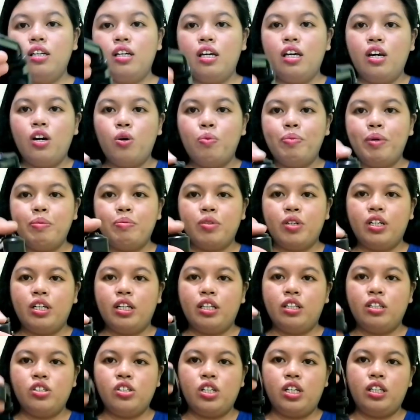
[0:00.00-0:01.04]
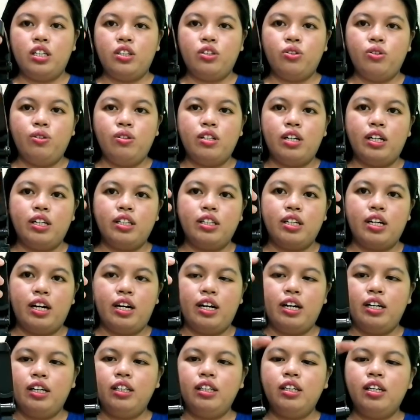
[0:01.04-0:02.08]
I-open muna natin siya dito,
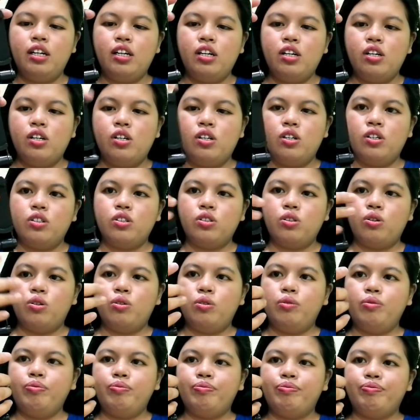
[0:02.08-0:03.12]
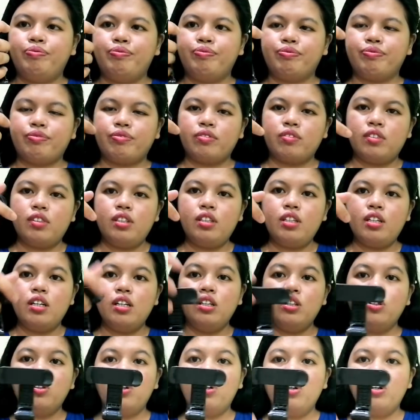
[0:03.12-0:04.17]
dahan-dahan. So,
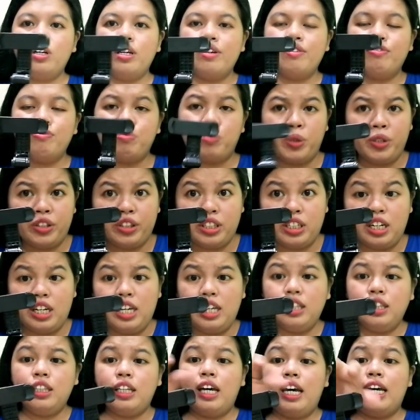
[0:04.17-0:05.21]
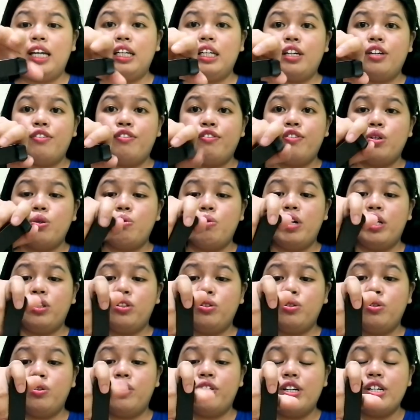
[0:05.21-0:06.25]
So if portrait and if you want
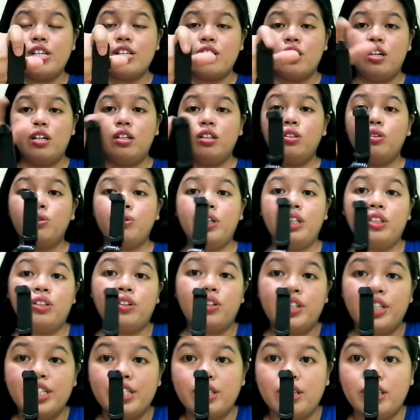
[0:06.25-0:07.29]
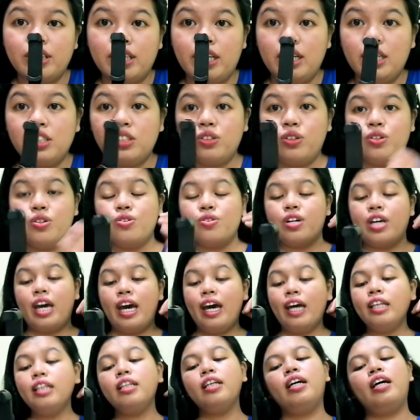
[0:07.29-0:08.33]
to do it horizontally so you
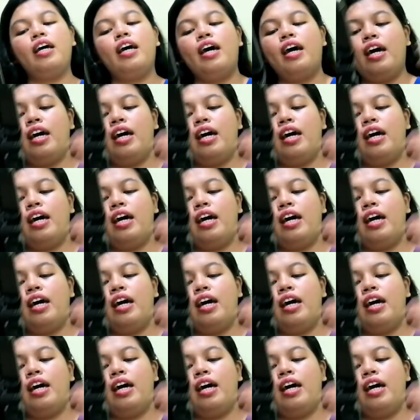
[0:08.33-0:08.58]
can.